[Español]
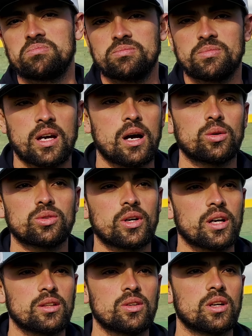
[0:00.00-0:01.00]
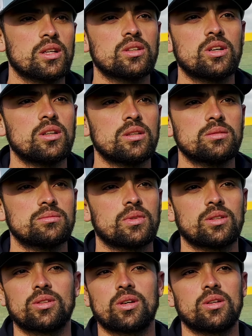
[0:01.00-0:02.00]
Me autogestioné todo, me
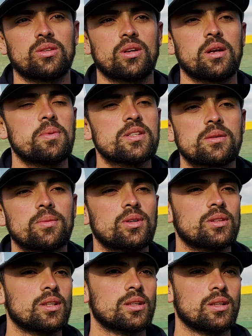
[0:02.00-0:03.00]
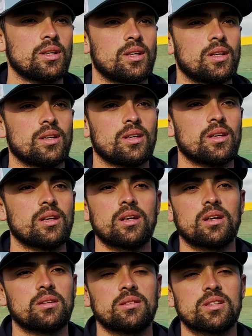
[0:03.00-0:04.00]
autogestioné el pasaporte y
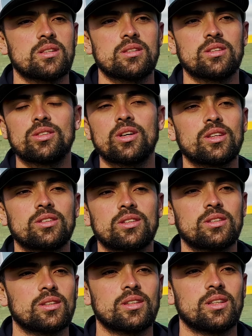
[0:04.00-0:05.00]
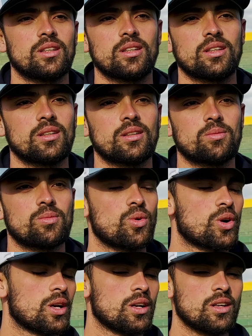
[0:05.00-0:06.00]
dije, necesito esto y
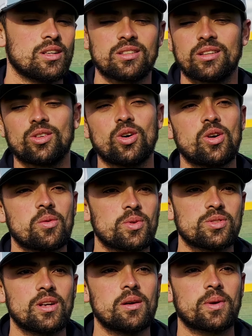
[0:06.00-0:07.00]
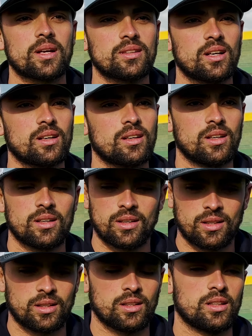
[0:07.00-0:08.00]
busqué, hice todo lo posible para estar
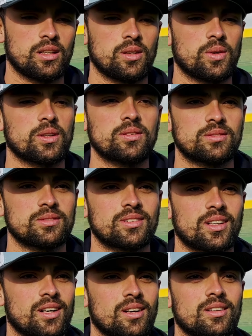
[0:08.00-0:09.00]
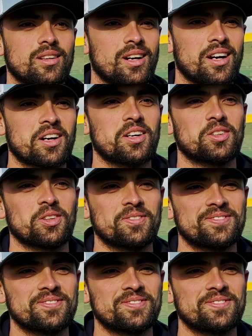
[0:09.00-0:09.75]
y bueno, acá estoy.